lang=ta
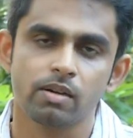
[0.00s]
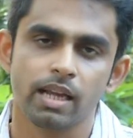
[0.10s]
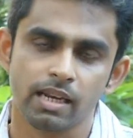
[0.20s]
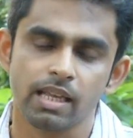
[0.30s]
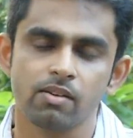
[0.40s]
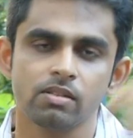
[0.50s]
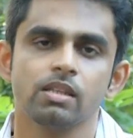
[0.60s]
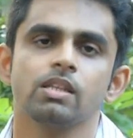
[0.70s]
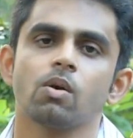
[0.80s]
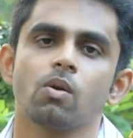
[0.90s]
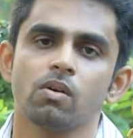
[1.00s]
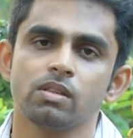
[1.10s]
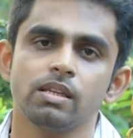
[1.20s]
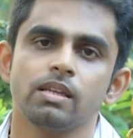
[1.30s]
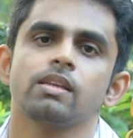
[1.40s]
டெக்னிக்கை வந்து இங்கே கொண்டு
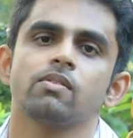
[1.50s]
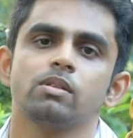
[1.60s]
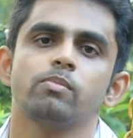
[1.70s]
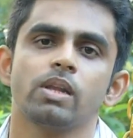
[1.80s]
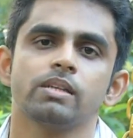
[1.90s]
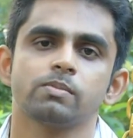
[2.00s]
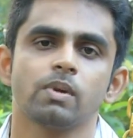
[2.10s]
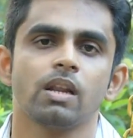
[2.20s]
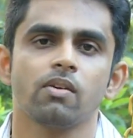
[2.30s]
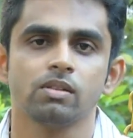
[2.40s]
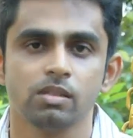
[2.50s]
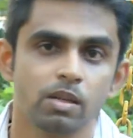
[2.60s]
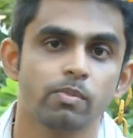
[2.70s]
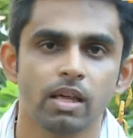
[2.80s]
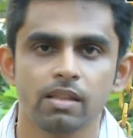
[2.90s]
வந்து இங்கே வந்து பிளேஸ் பண்ணி வந்து
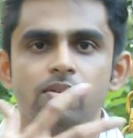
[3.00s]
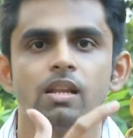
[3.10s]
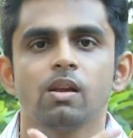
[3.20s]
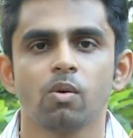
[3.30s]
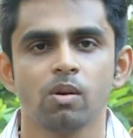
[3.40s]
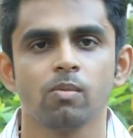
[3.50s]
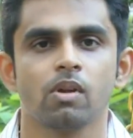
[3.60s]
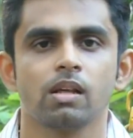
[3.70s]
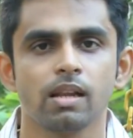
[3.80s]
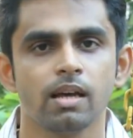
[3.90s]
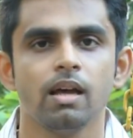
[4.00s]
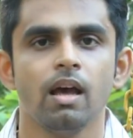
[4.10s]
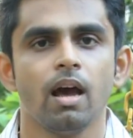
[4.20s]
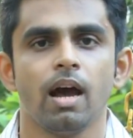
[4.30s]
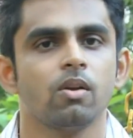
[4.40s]
திருப்பி அதை வெளியில் கொண்டு போகிறதில்ல
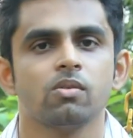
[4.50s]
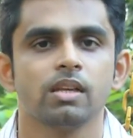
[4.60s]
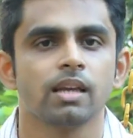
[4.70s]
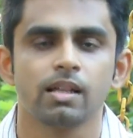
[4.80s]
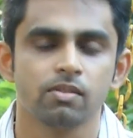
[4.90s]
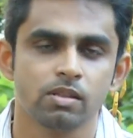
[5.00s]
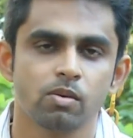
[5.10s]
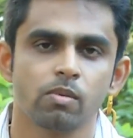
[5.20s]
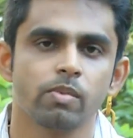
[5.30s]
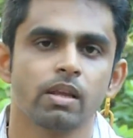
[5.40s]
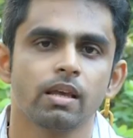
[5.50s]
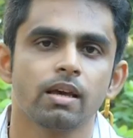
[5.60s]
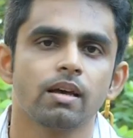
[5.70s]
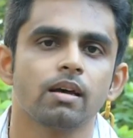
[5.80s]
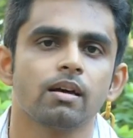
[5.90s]
ஐ டோன்ட் திங்க் அது வந்து ஒரு பெரிய
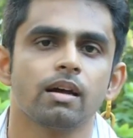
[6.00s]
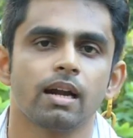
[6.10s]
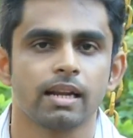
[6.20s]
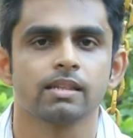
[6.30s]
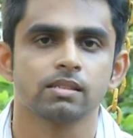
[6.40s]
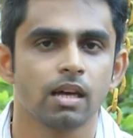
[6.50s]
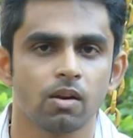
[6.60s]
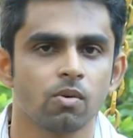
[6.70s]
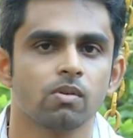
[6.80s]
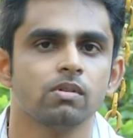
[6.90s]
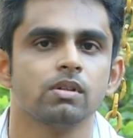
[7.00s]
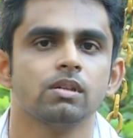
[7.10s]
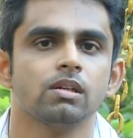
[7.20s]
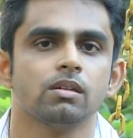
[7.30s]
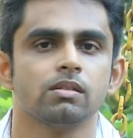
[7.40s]
அட்ராக்ஷனாக
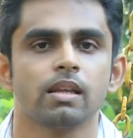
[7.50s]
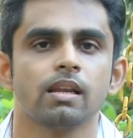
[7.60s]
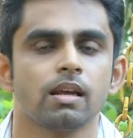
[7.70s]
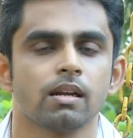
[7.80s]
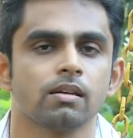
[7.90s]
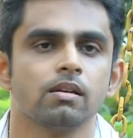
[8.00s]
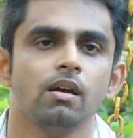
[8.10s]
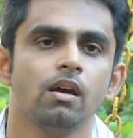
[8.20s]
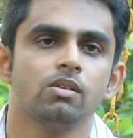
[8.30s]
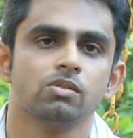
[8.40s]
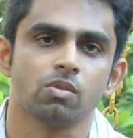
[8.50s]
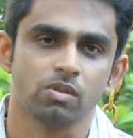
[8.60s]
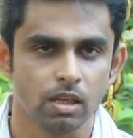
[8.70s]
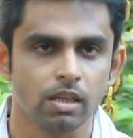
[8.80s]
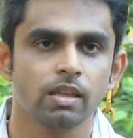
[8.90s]
இருக்கும்னு தெரியல எனக்கு ஸோ
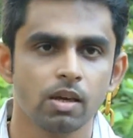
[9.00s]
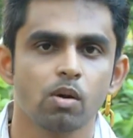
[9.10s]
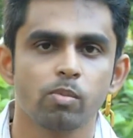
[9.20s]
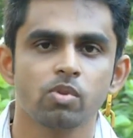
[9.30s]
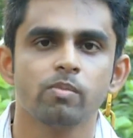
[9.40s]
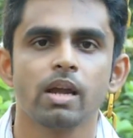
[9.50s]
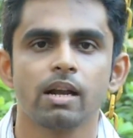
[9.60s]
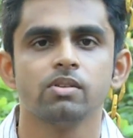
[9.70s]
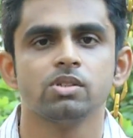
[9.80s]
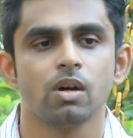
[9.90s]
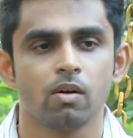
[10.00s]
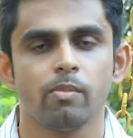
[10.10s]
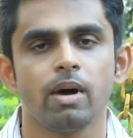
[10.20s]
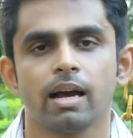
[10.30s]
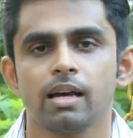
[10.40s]
வந்து இங்கே ஒரு புதுமையான விஷயம்
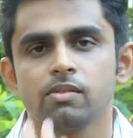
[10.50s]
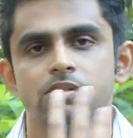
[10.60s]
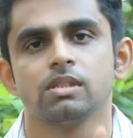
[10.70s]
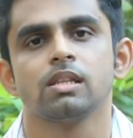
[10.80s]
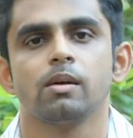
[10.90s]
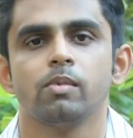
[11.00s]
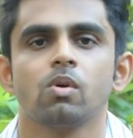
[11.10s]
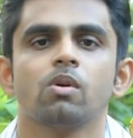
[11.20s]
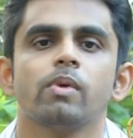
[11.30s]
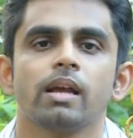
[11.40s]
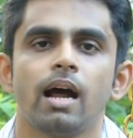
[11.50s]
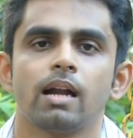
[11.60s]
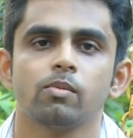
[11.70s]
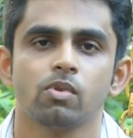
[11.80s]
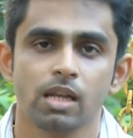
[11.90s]
அவங்க பார்க்காத விஷயத்தை நம்ம கொண்டு போய்
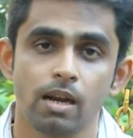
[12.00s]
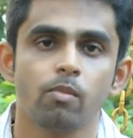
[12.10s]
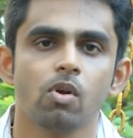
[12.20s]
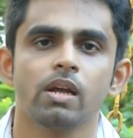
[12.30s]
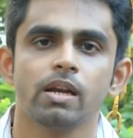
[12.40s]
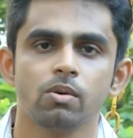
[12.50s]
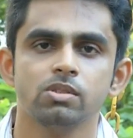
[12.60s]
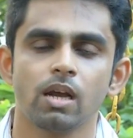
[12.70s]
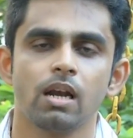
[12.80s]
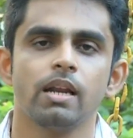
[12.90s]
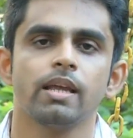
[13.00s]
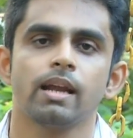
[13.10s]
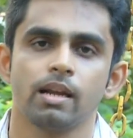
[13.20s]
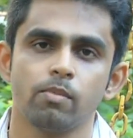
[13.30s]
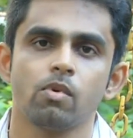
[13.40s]
காட்டும் போது தான் நம்மளோட இண்டிவிஜுவாலிட்டி
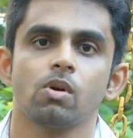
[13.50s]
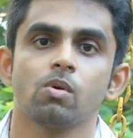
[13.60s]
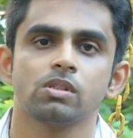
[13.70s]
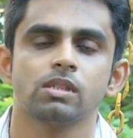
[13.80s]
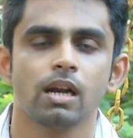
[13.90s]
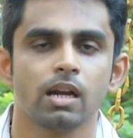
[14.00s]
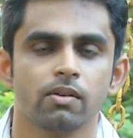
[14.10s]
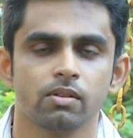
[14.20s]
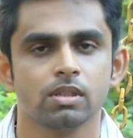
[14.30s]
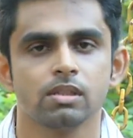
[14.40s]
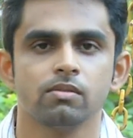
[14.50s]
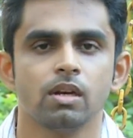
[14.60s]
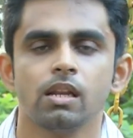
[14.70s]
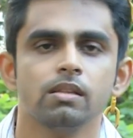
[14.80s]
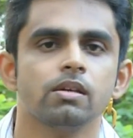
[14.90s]
அண்ட் நம்மளோட ஒரிஜினாலிட்டி வந்து இது
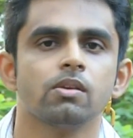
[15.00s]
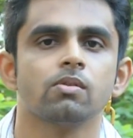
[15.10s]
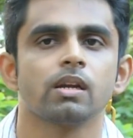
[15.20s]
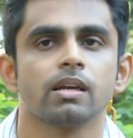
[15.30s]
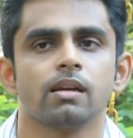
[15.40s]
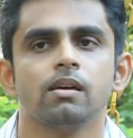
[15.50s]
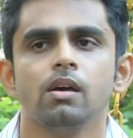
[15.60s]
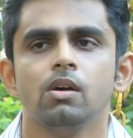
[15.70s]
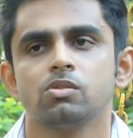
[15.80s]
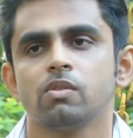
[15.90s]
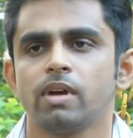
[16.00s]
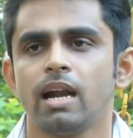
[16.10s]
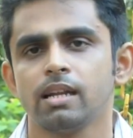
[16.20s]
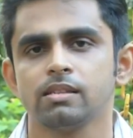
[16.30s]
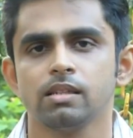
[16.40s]
வெளியில் தெரியும்னு நினைக்கிறேன் ஸோ
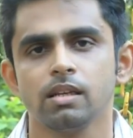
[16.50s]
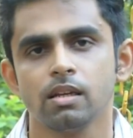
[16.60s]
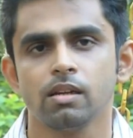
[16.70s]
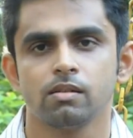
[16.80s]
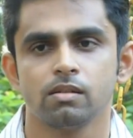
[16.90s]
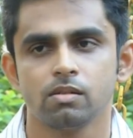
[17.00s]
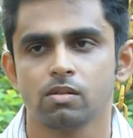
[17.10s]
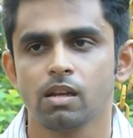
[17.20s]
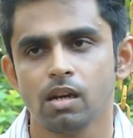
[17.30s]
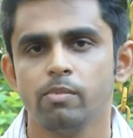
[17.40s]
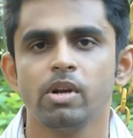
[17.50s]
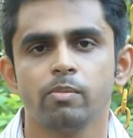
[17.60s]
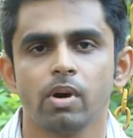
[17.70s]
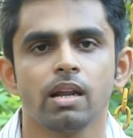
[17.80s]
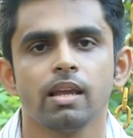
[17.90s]
ஃபேண்டசிக்கு
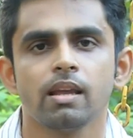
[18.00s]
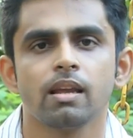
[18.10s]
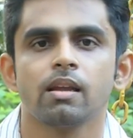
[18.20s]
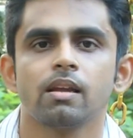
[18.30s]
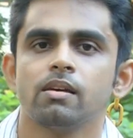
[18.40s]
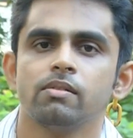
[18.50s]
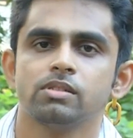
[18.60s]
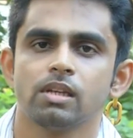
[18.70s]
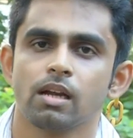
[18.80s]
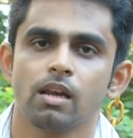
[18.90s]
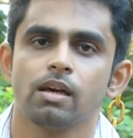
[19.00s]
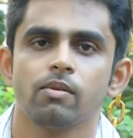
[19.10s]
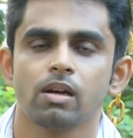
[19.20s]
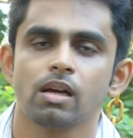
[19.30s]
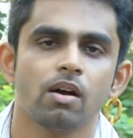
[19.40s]
லிமிட் பண்ணி விஷயங்கள்
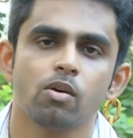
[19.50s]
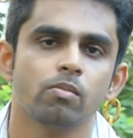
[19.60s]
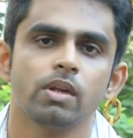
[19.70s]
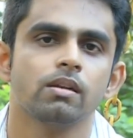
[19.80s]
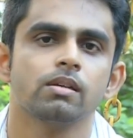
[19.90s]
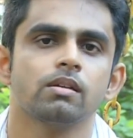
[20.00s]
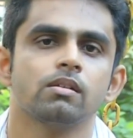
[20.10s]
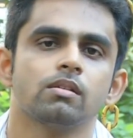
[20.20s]
தான் ஒர்க் ஆகும் அப்படின்னு